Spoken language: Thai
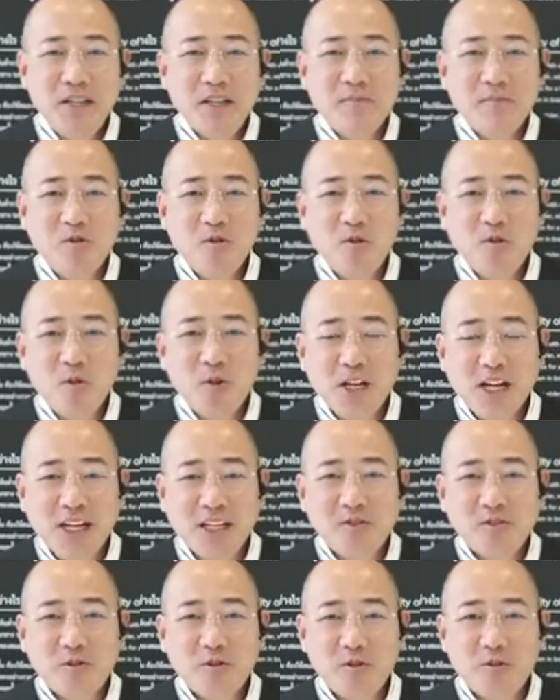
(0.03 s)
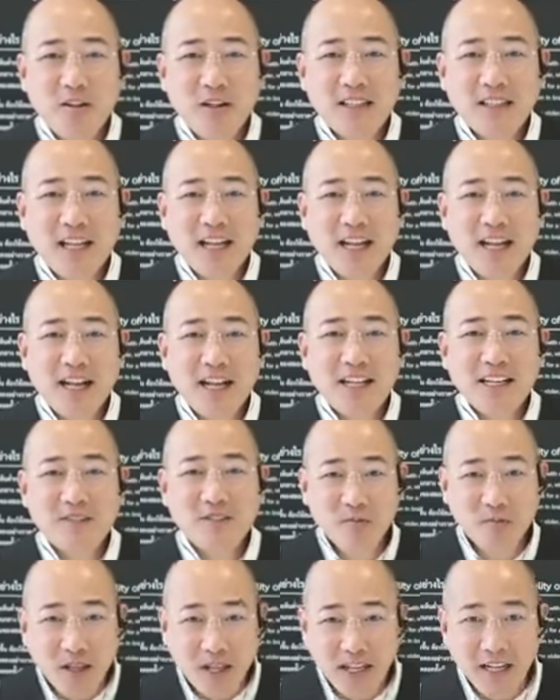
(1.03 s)
ผู้อำนวยการศูนย์แว่นตาไอซอ
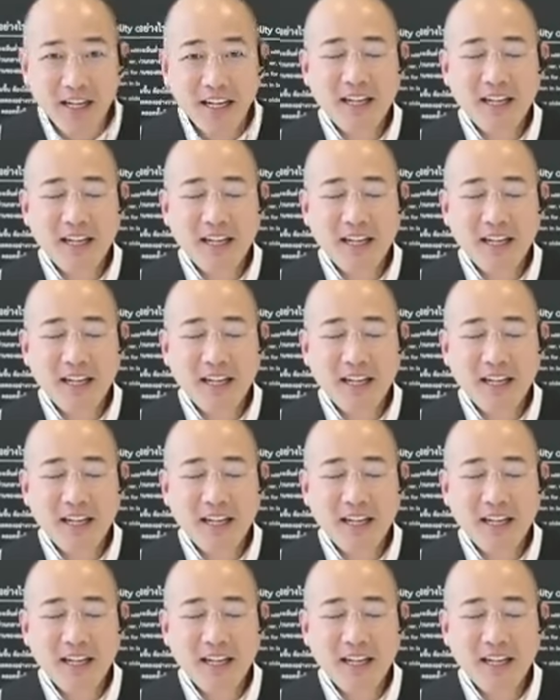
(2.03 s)
ปติก